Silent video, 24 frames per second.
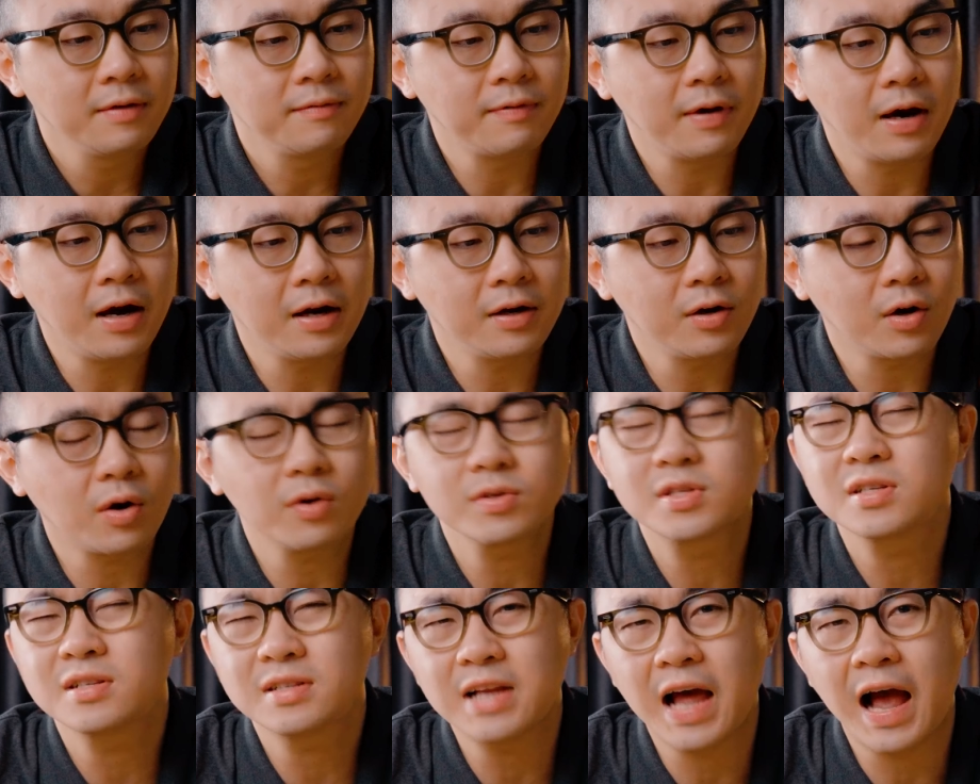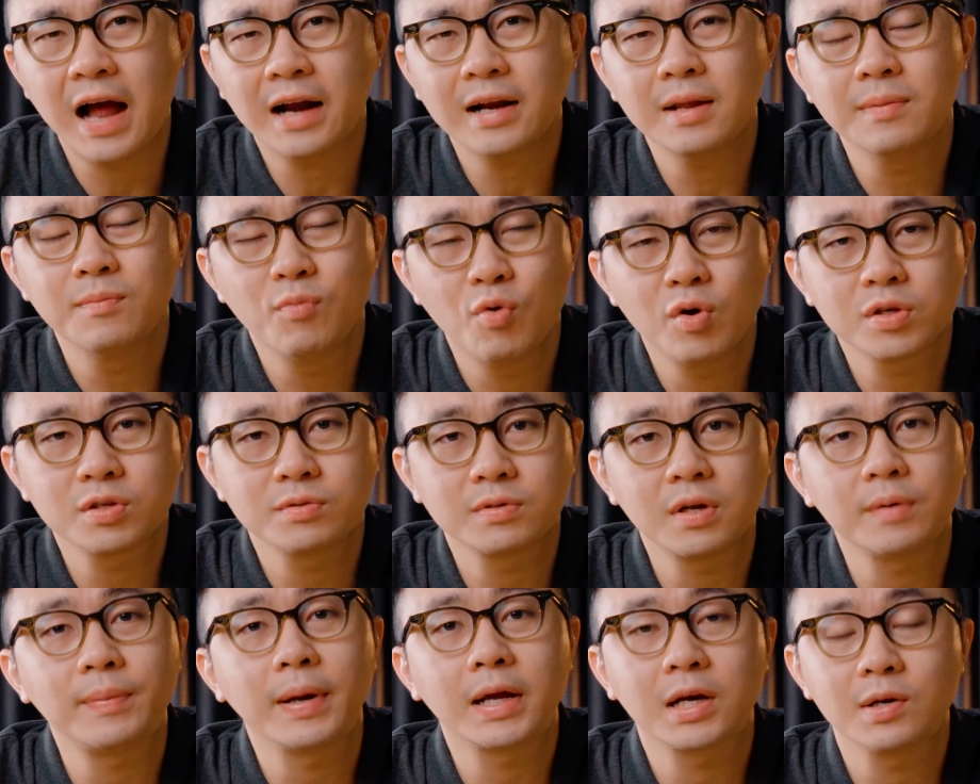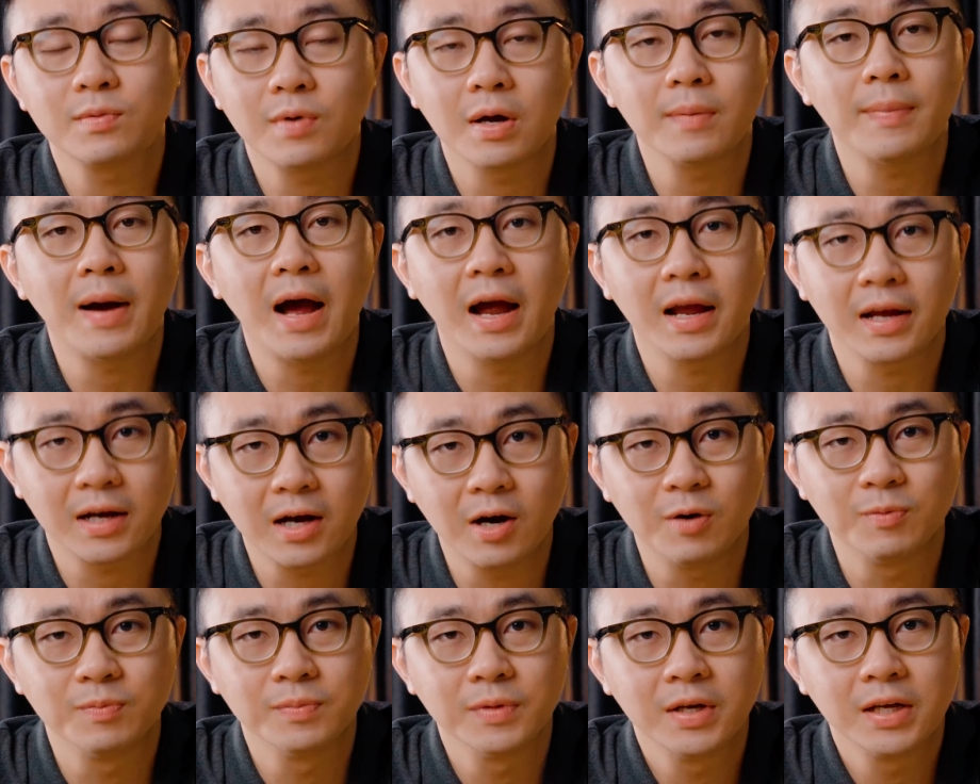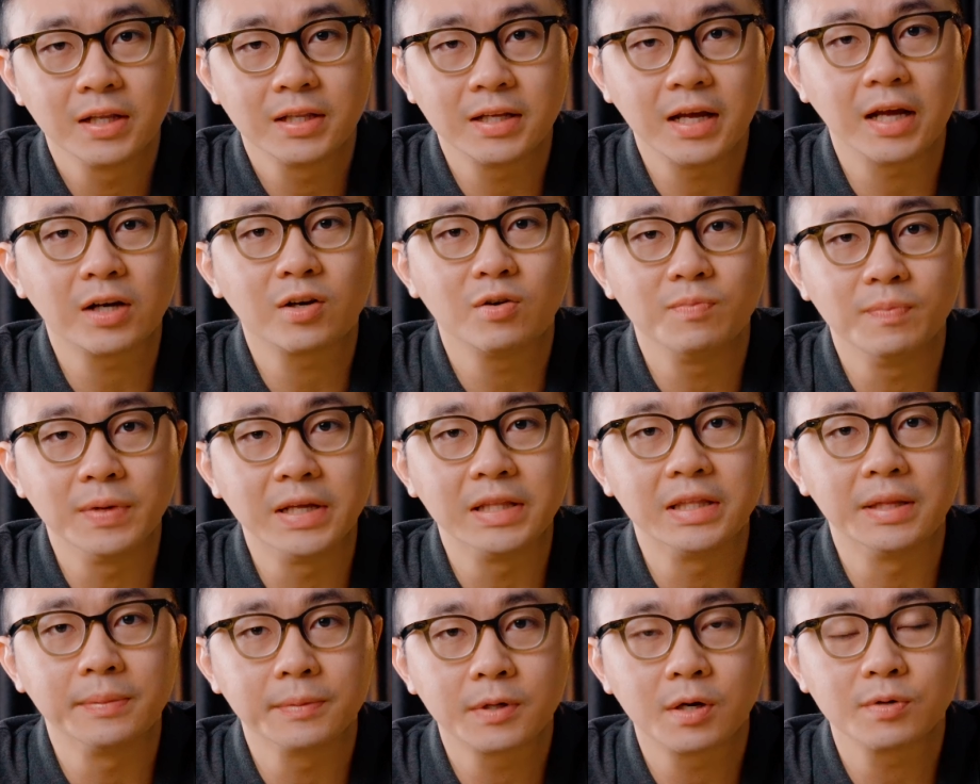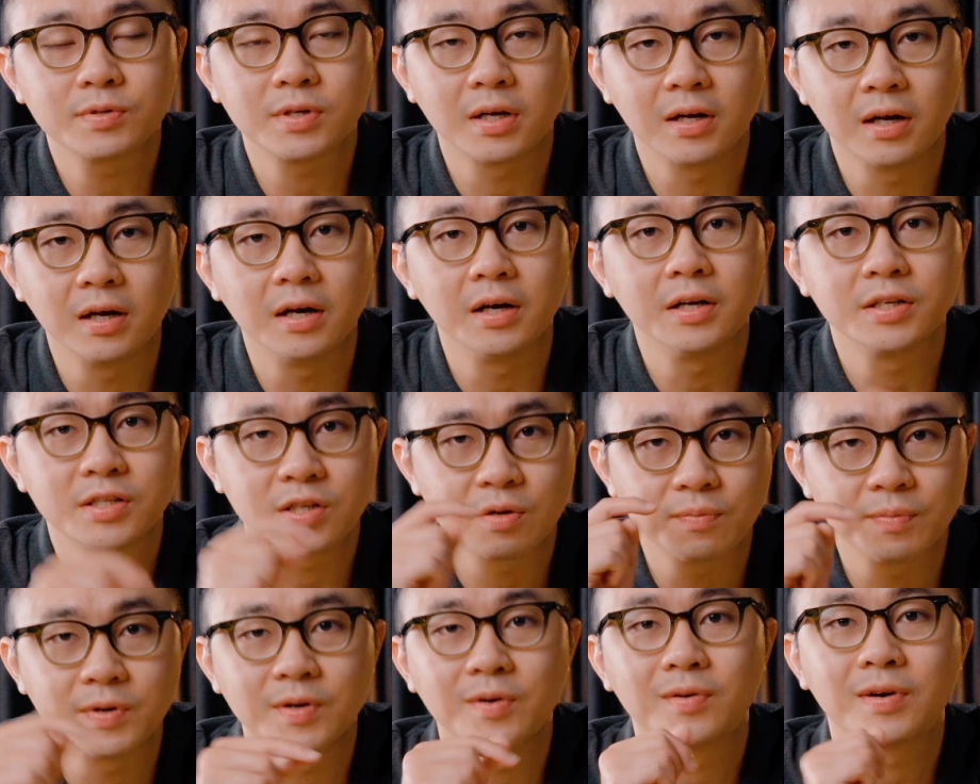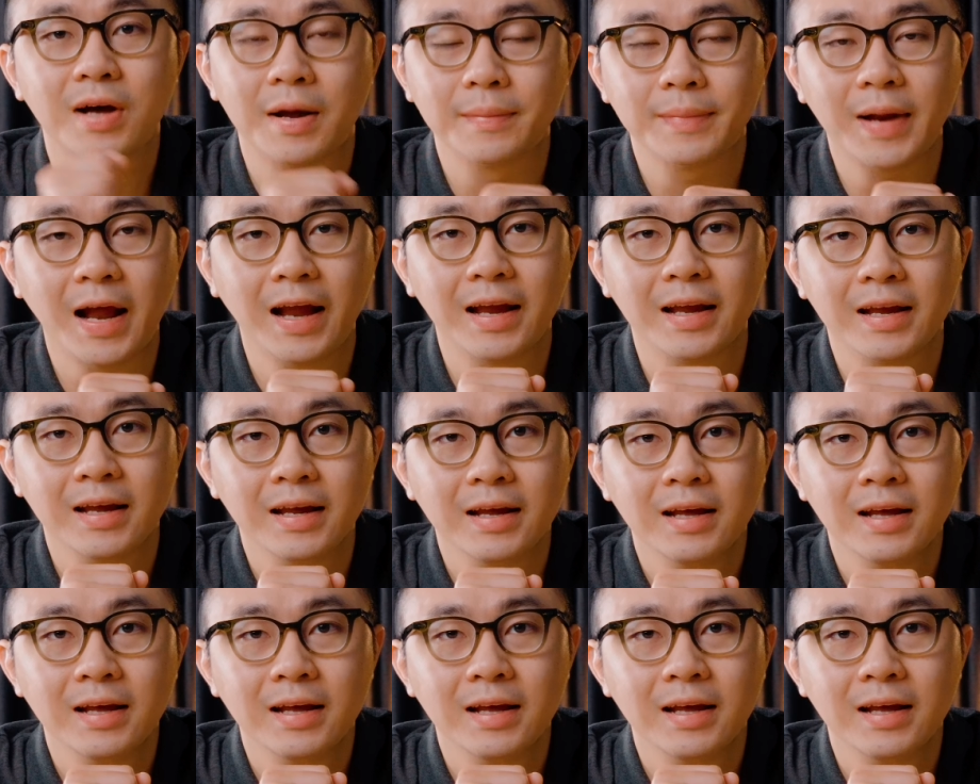và nó có xứng đáng để mua trong năm 2023 hay không thì hãy cùng mình tìm câu trả lời trong video ngày hôm nay.